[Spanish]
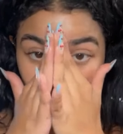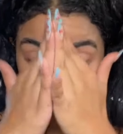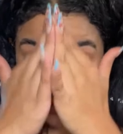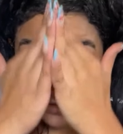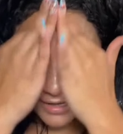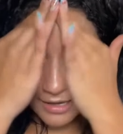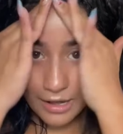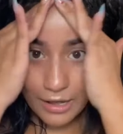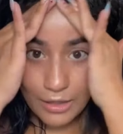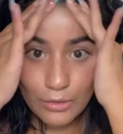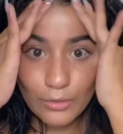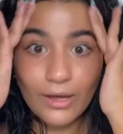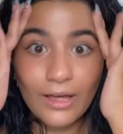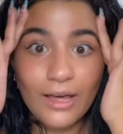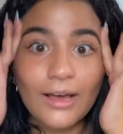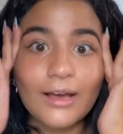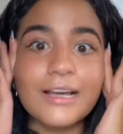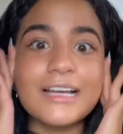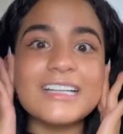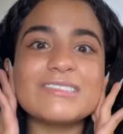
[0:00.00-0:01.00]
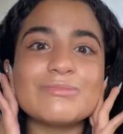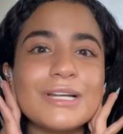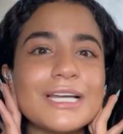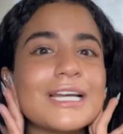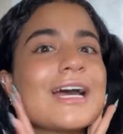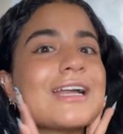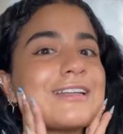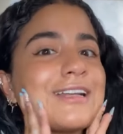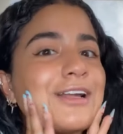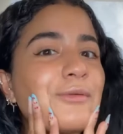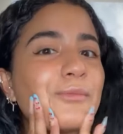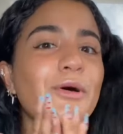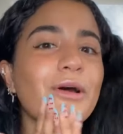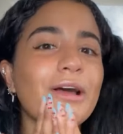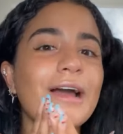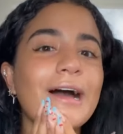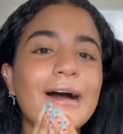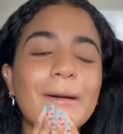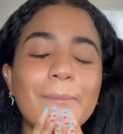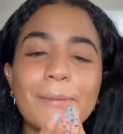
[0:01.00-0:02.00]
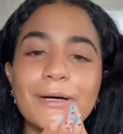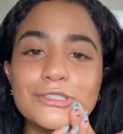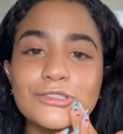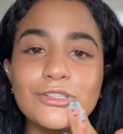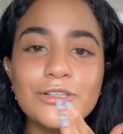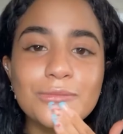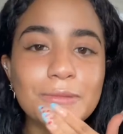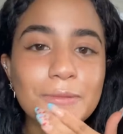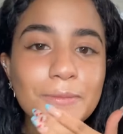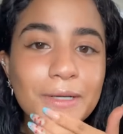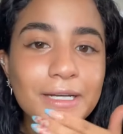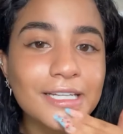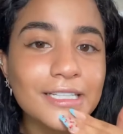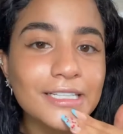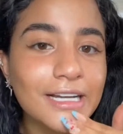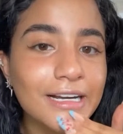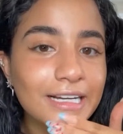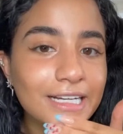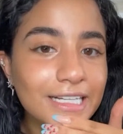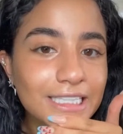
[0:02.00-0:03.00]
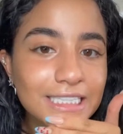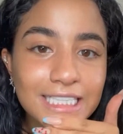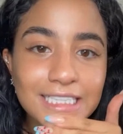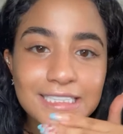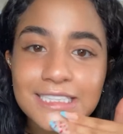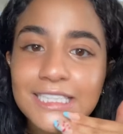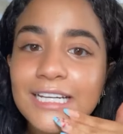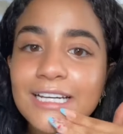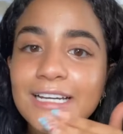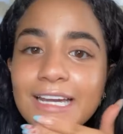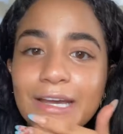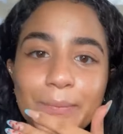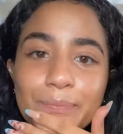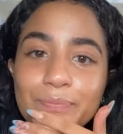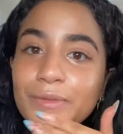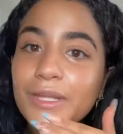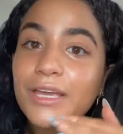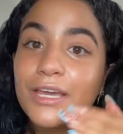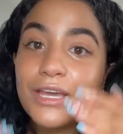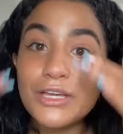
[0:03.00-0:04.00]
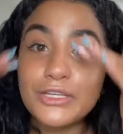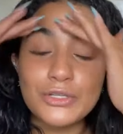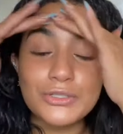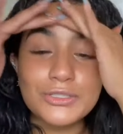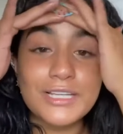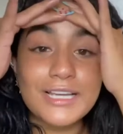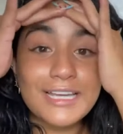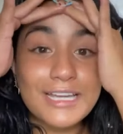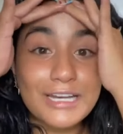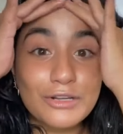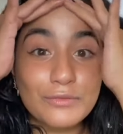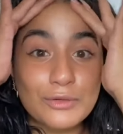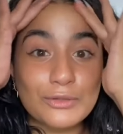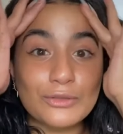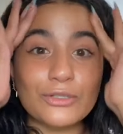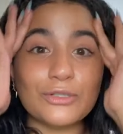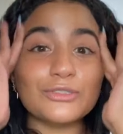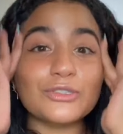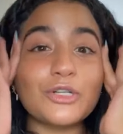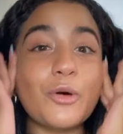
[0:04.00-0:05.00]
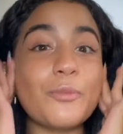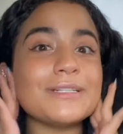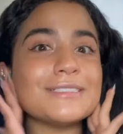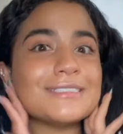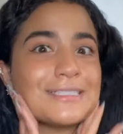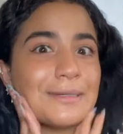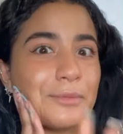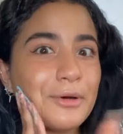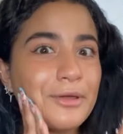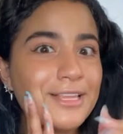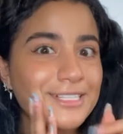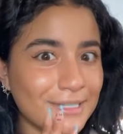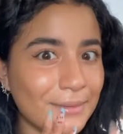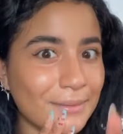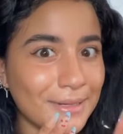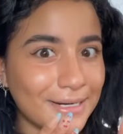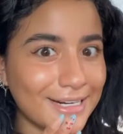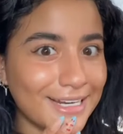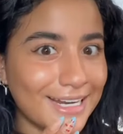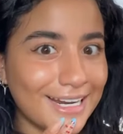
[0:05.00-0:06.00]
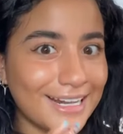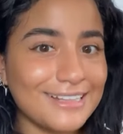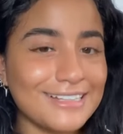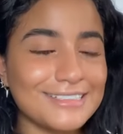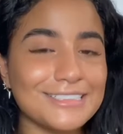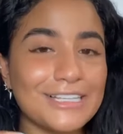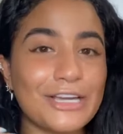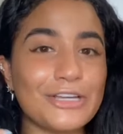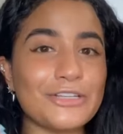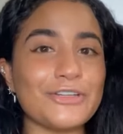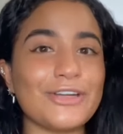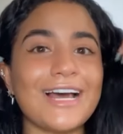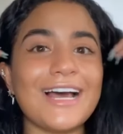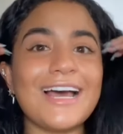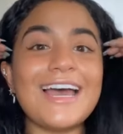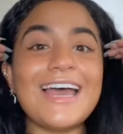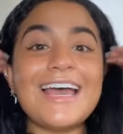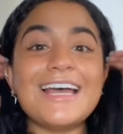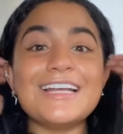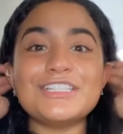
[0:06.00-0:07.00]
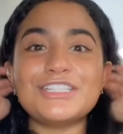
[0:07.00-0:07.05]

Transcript: dedicado a explicarle como cada paso de mi maquillaje, así es que yo sé que nosotros comenzamos de esa manera desde que yo era